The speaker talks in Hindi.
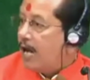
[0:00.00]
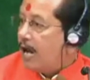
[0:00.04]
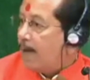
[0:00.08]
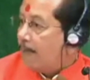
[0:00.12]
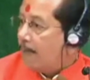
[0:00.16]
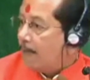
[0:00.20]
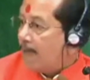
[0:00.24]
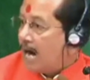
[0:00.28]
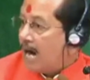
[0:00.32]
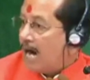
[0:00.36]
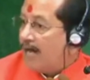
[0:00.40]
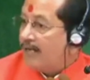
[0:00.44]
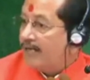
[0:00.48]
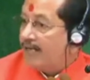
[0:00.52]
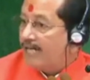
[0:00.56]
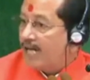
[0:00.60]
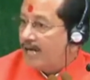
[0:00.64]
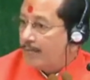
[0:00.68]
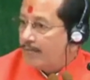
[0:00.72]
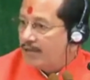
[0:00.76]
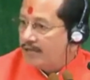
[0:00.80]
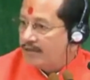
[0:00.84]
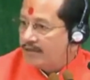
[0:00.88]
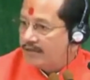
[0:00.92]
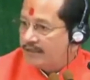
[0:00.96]
माननीय
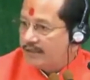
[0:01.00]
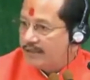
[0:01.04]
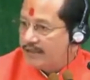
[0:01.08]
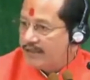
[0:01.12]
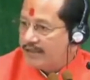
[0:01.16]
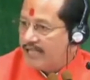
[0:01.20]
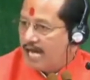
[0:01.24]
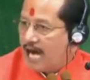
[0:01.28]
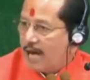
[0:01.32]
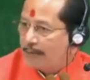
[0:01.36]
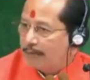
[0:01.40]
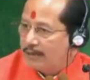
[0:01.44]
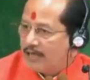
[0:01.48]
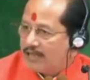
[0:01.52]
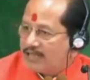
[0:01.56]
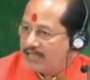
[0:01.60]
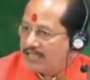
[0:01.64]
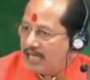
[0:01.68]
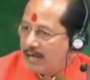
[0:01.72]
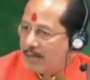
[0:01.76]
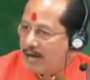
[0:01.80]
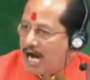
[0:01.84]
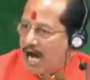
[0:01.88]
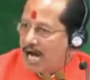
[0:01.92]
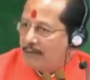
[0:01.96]
मंत्री जी आपको
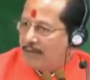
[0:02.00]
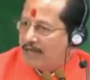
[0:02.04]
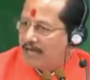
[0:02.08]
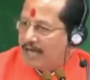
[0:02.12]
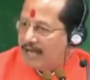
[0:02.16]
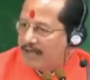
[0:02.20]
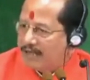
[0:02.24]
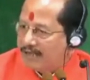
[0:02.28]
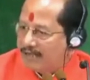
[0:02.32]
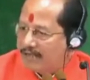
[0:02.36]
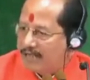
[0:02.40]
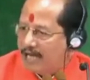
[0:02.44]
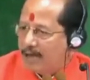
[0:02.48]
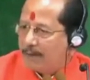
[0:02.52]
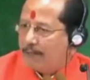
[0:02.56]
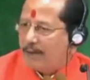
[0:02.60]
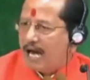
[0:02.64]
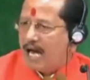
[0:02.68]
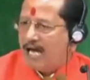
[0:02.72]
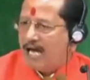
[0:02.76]
जवाब नहीं दे पाए